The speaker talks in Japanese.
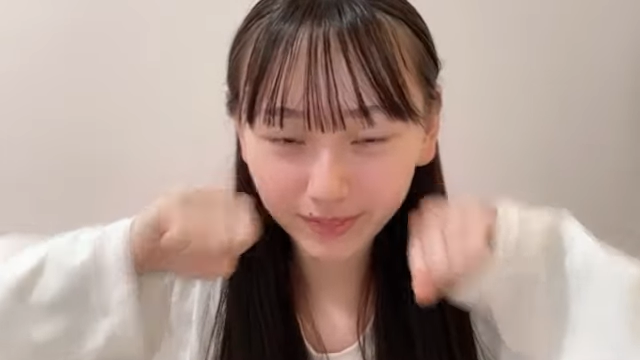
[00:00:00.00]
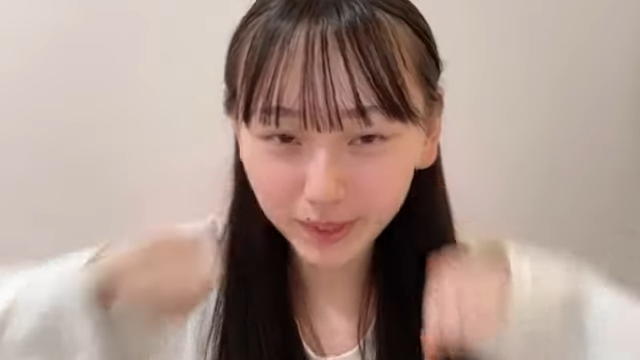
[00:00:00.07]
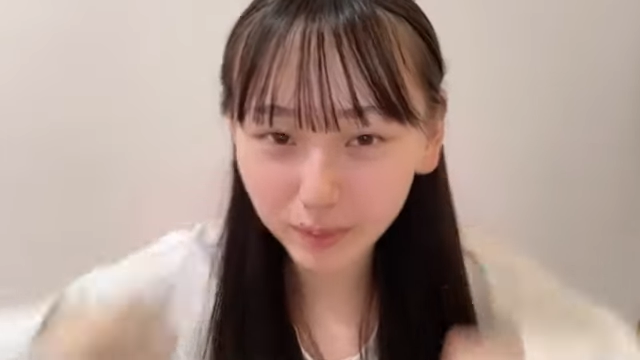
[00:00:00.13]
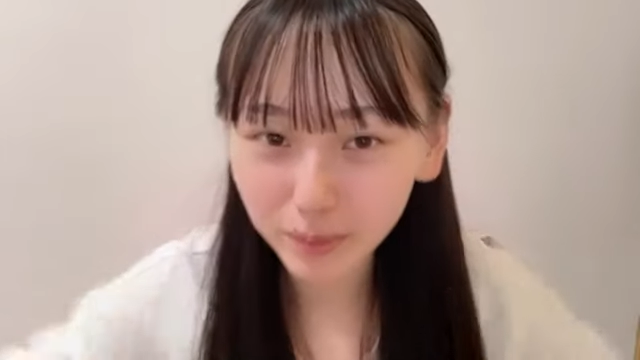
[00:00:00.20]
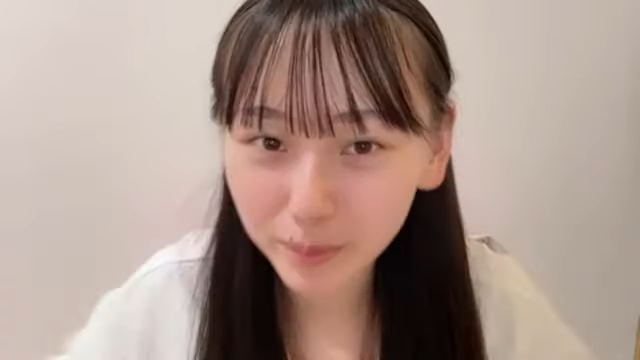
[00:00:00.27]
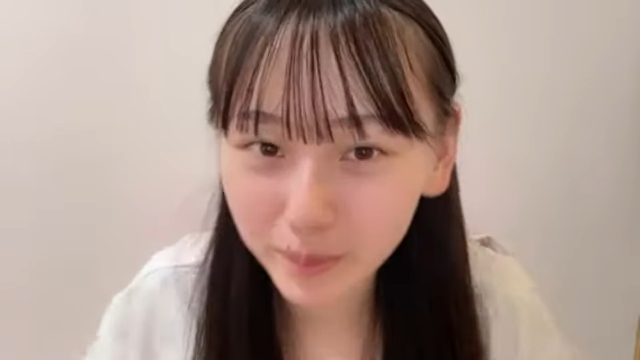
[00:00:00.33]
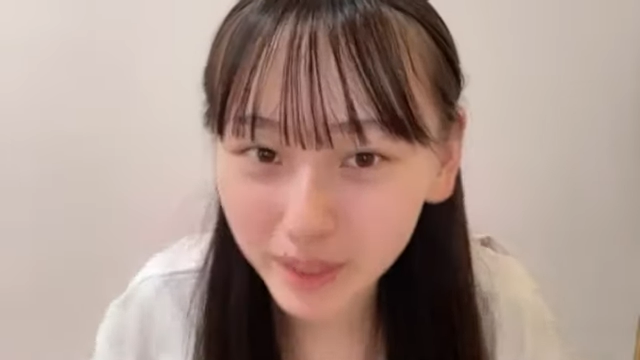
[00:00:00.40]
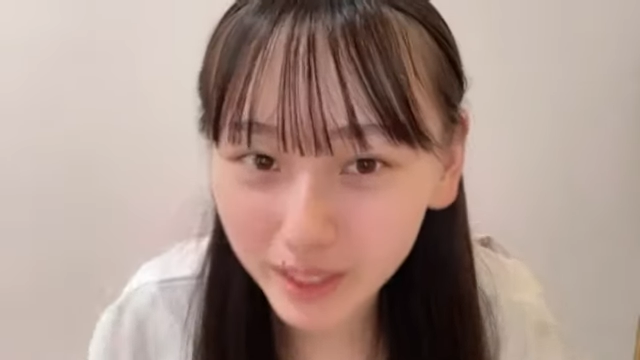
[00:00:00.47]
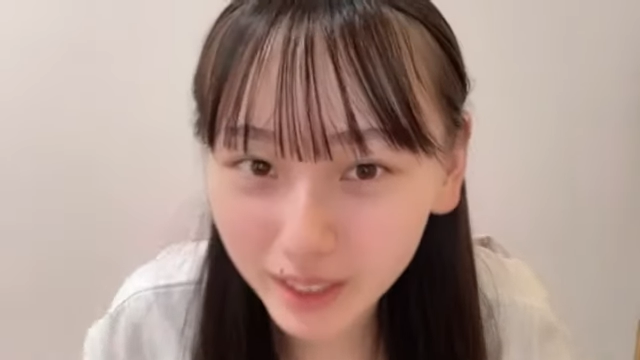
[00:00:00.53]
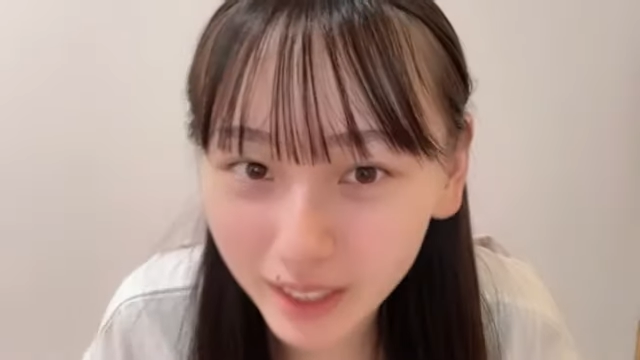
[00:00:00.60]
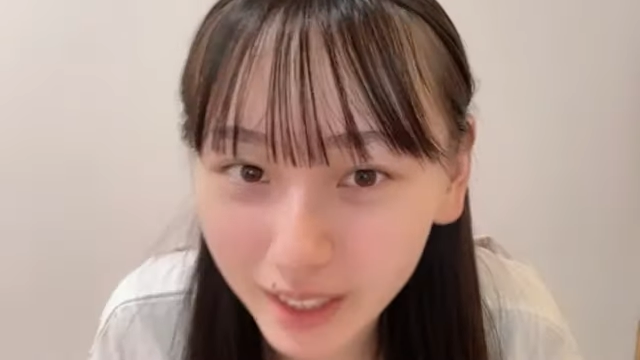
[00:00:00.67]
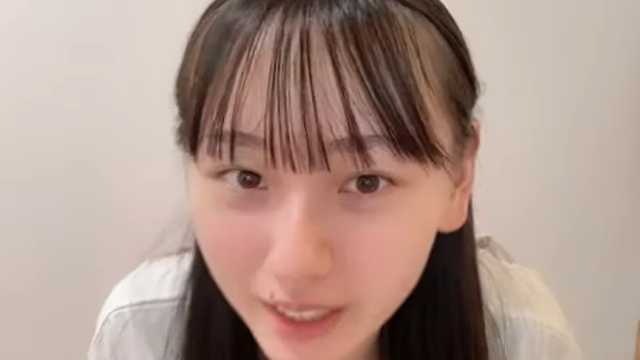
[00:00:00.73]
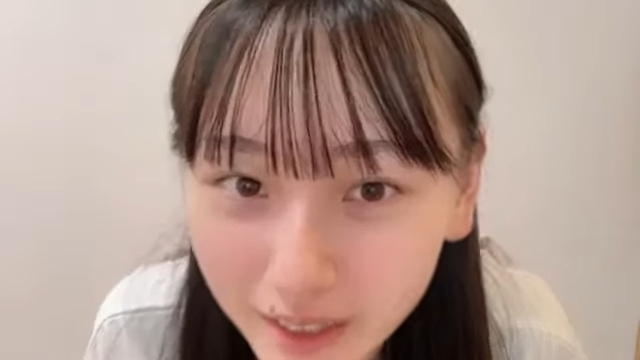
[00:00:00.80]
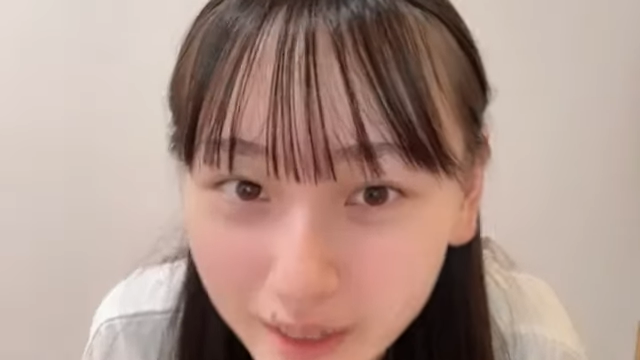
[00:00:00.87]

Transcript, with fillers: 何も見えな